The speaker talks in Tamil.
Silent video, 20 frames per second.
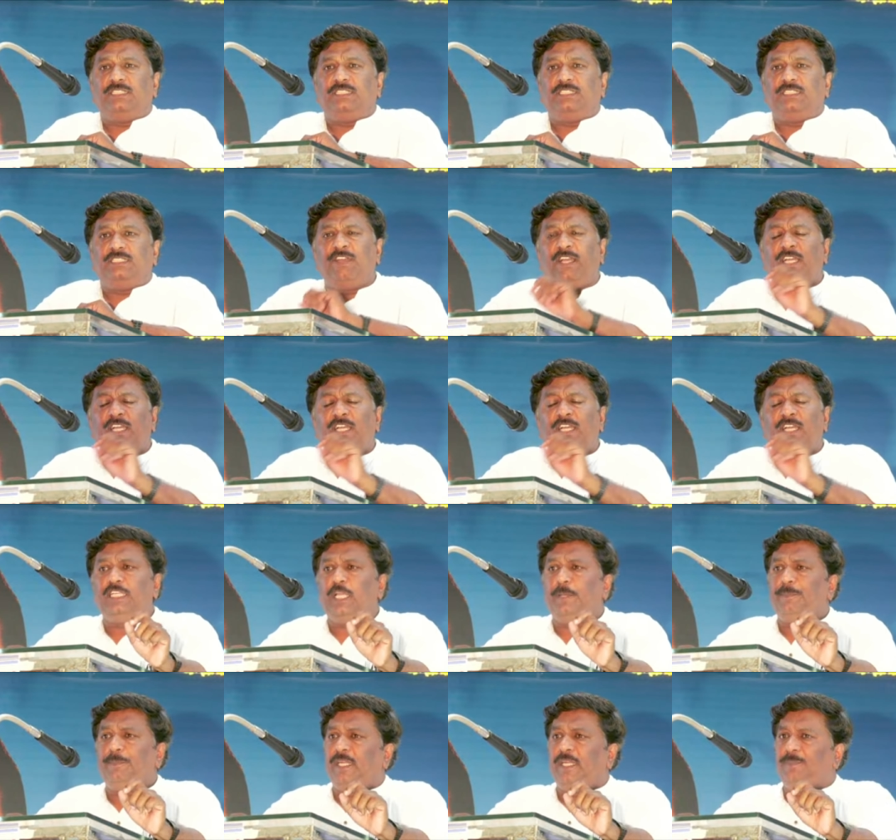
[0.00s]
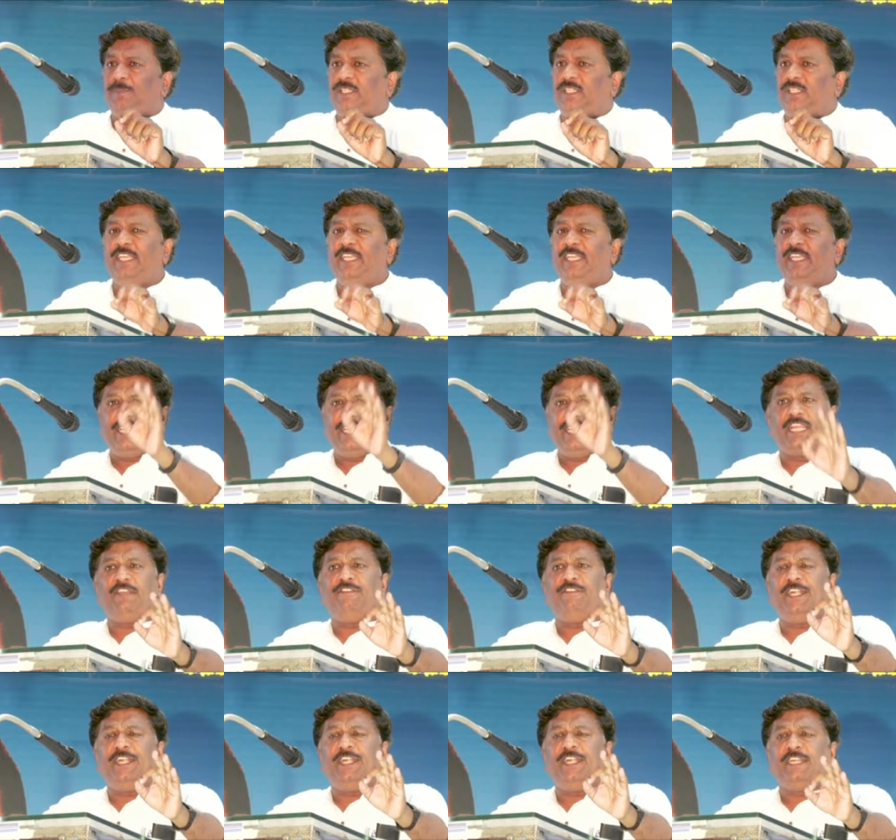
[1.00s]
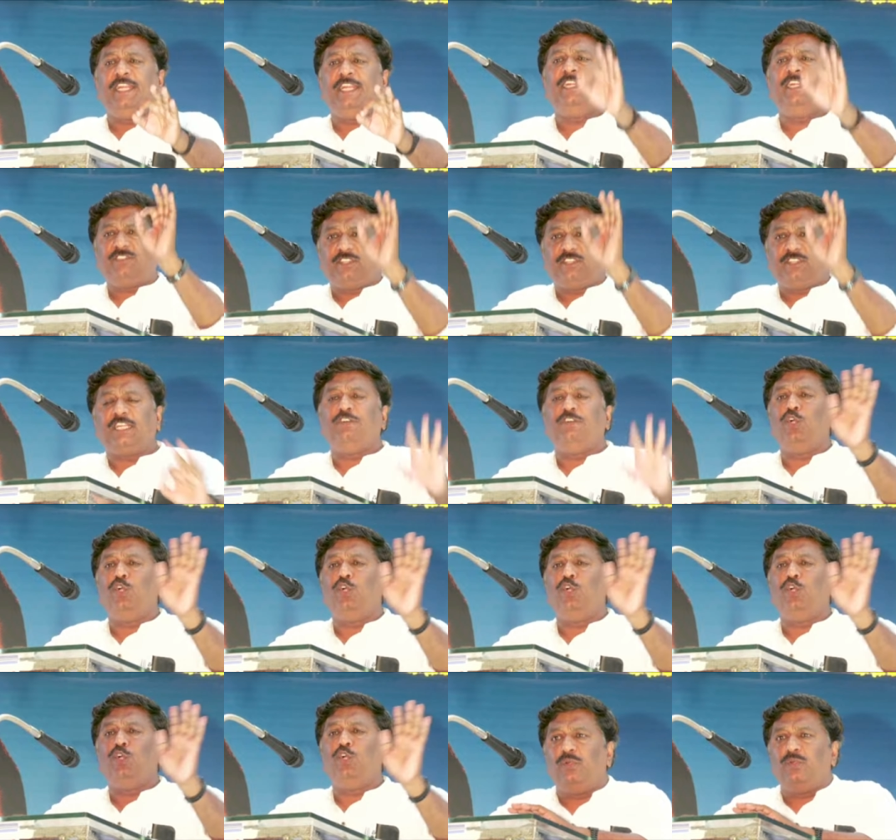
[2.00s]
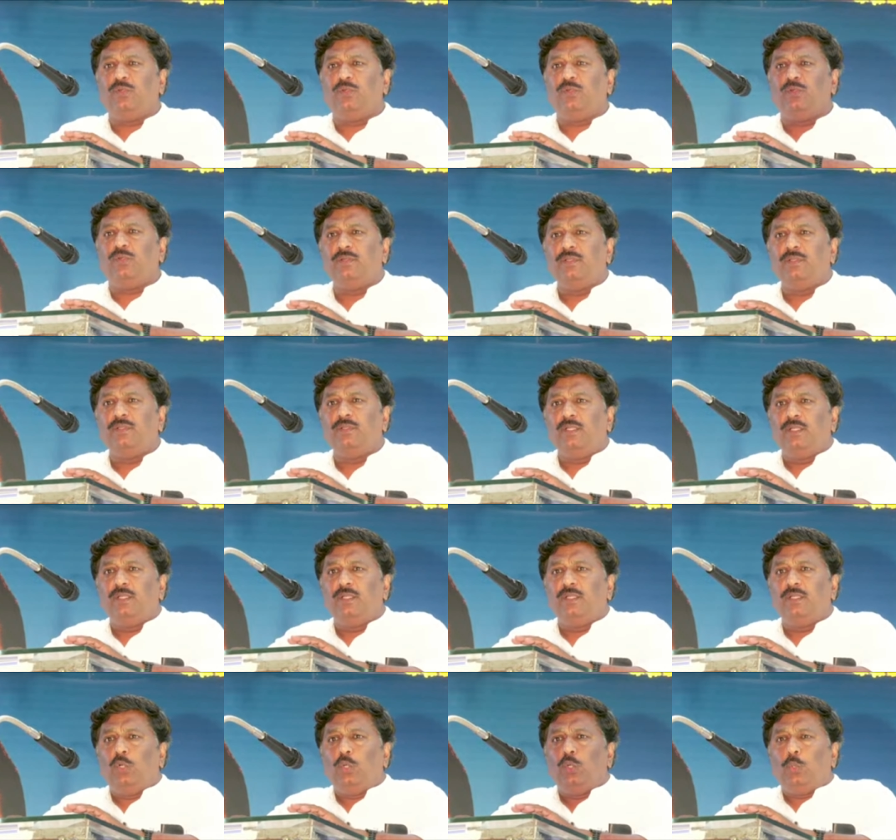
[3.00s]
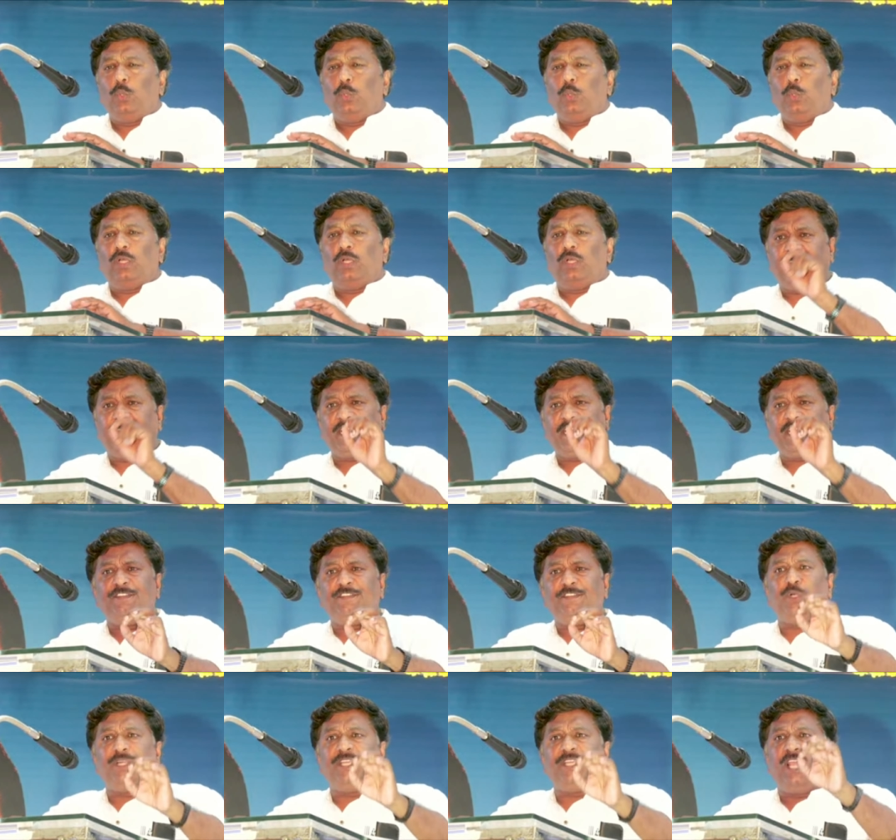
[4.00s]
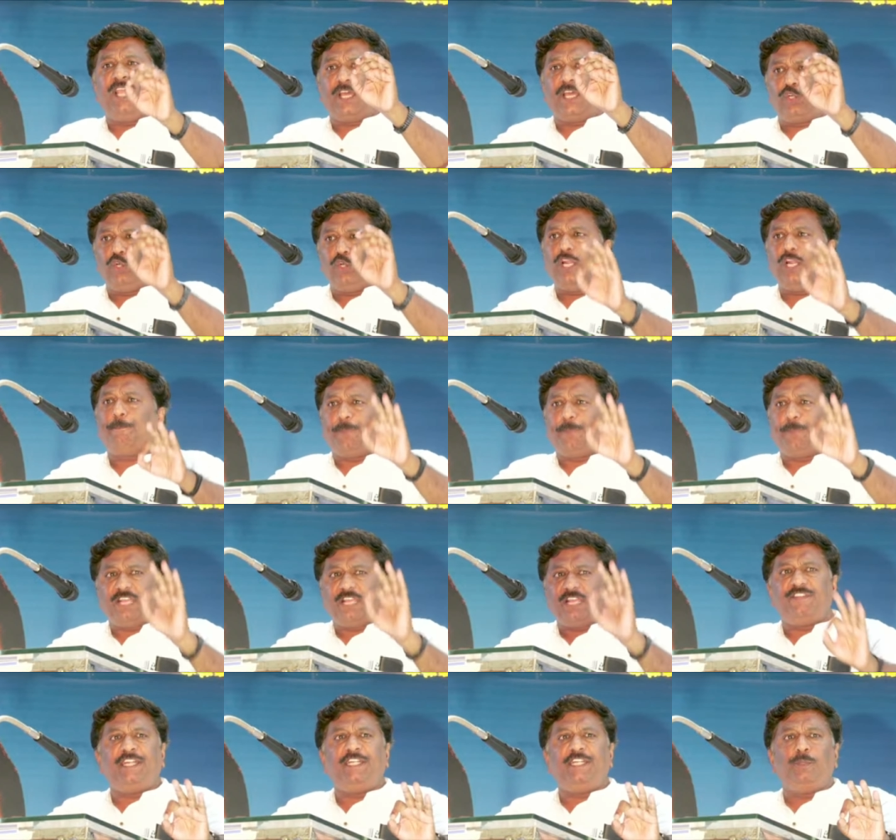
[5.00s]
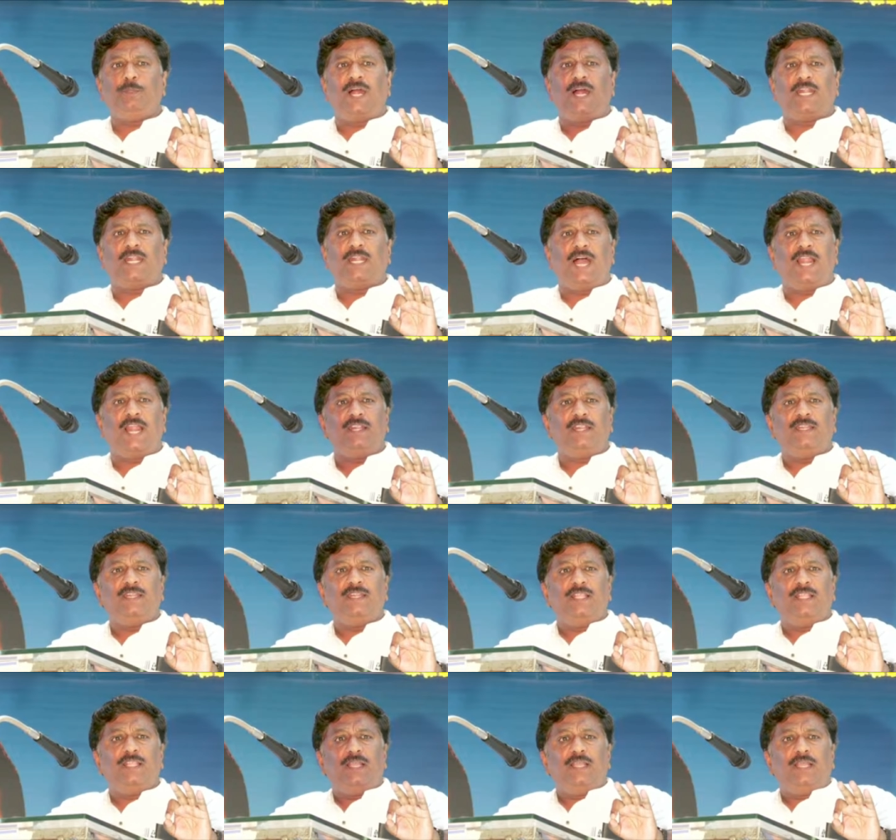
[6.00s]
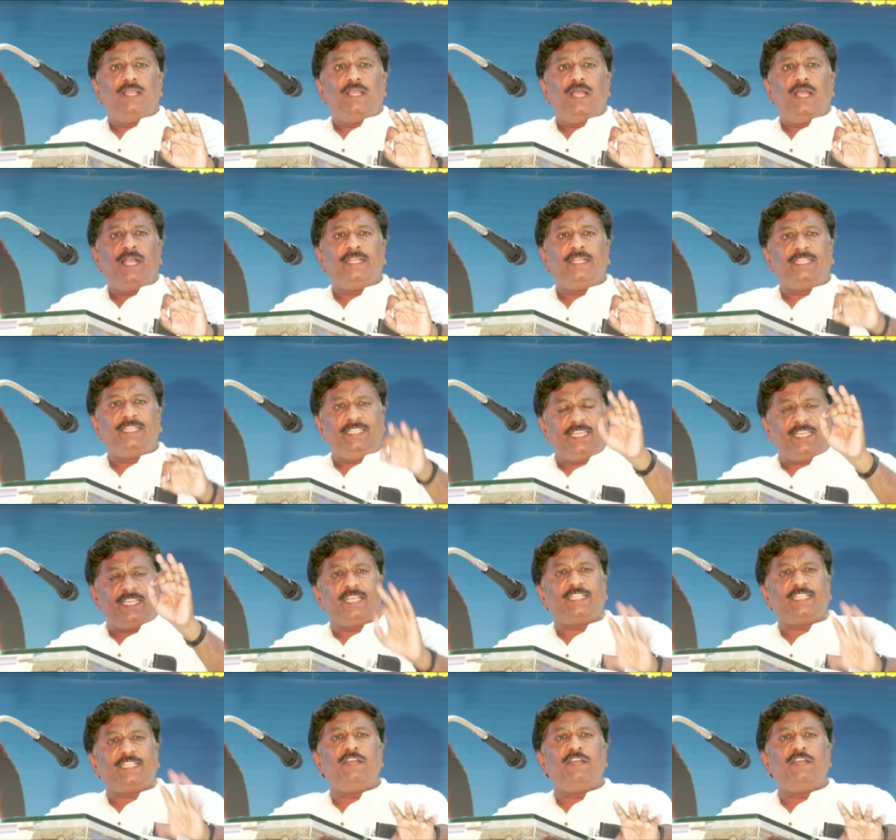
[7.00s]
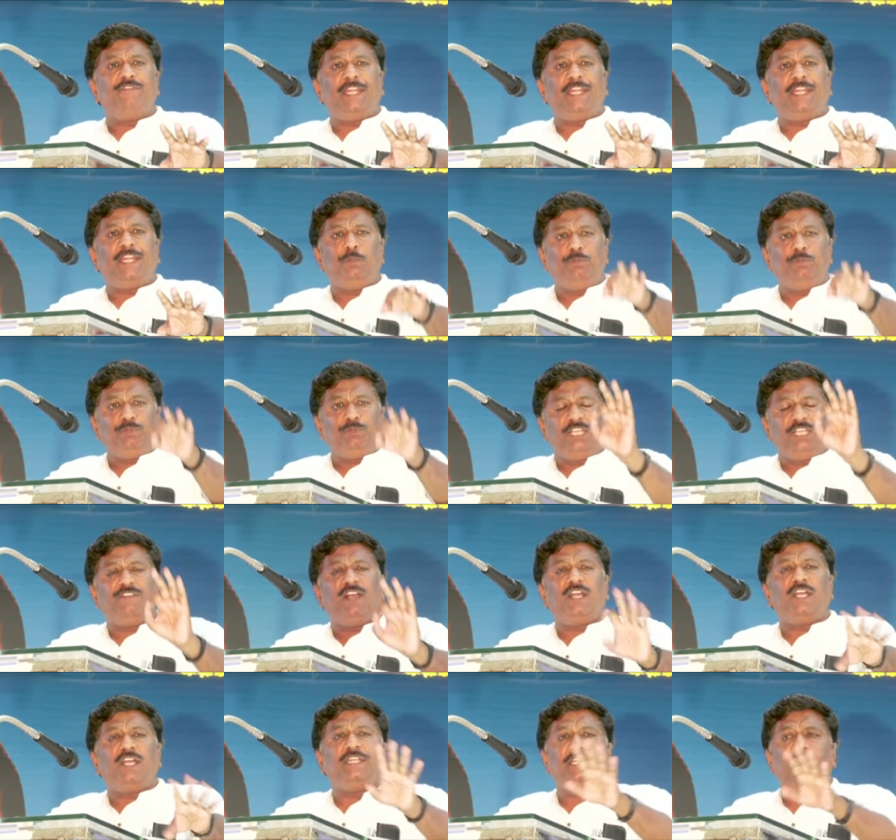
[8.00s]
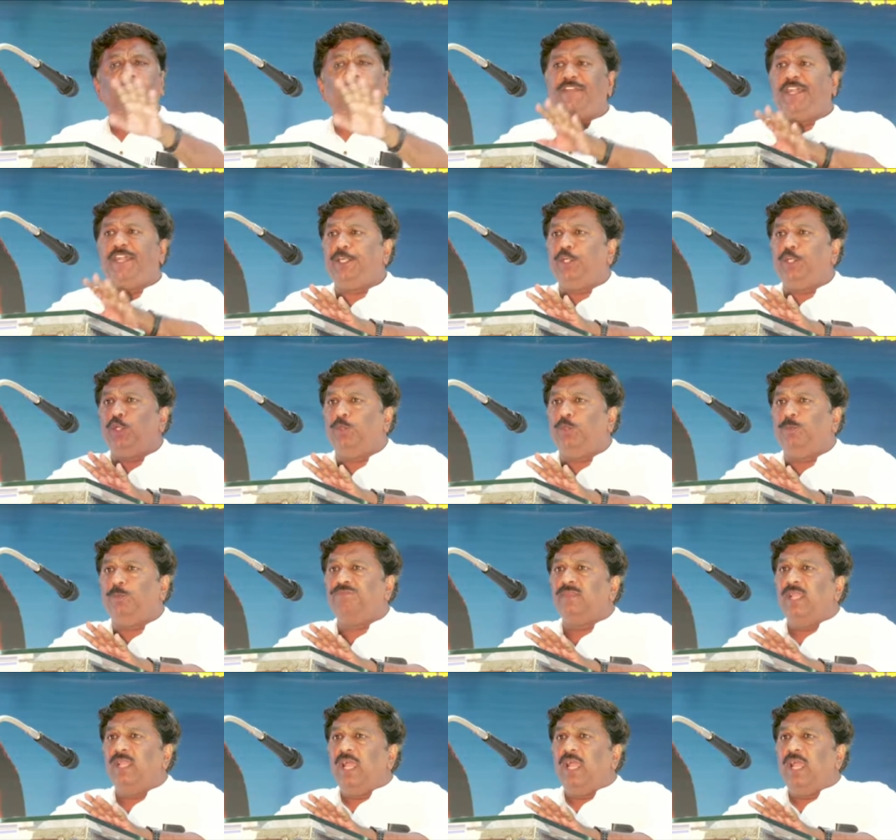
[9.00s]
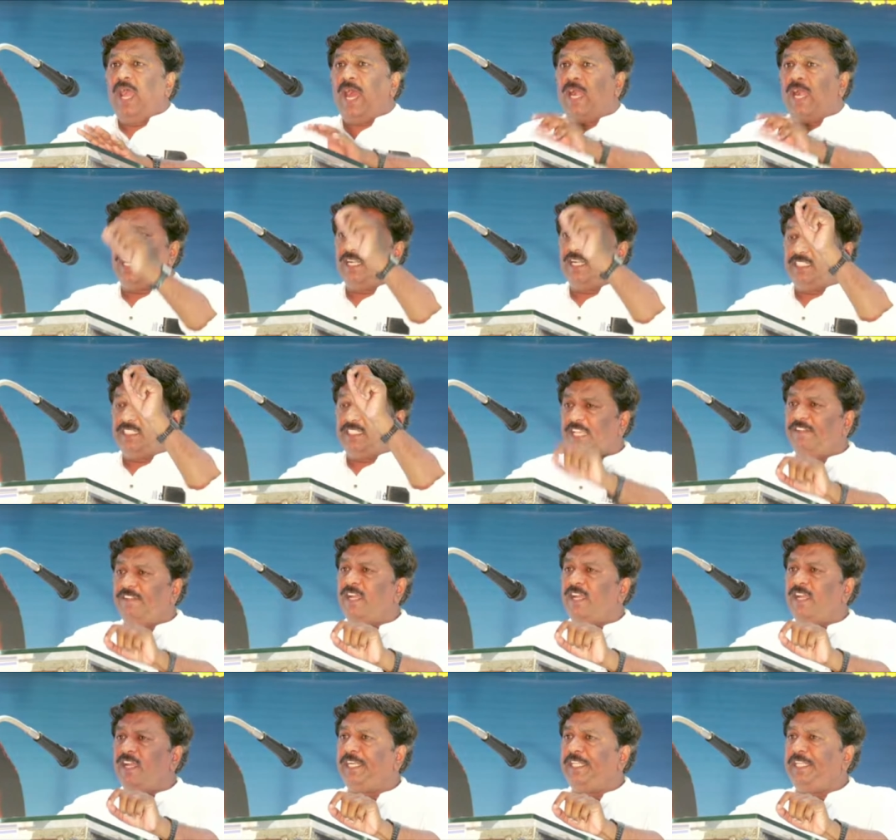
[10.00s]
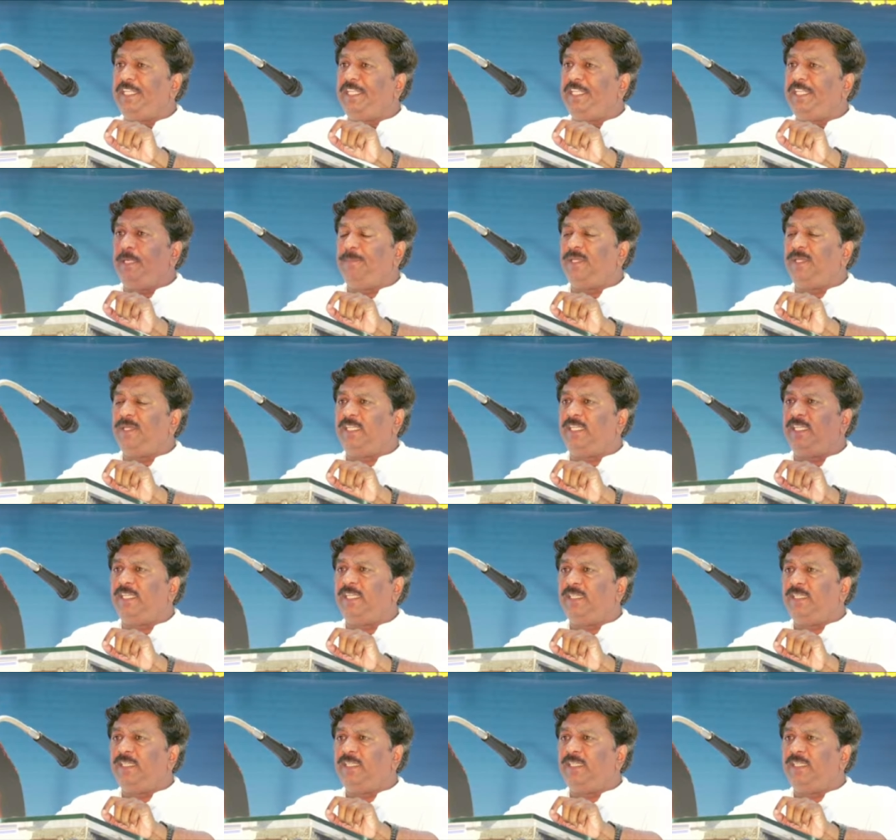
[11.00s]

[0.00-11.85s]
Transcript: ஜீவகாரணியம் என்பது இறைவீட்டின் திறவுகோல் இறைவனுடைய அருளை பெற வேண்டுமானால் அங்கு இறக்கம் வேண்டும் ஜீவகாரணியம் வேண்டும் ஆனால் ஜீவகாரணியம் என்பது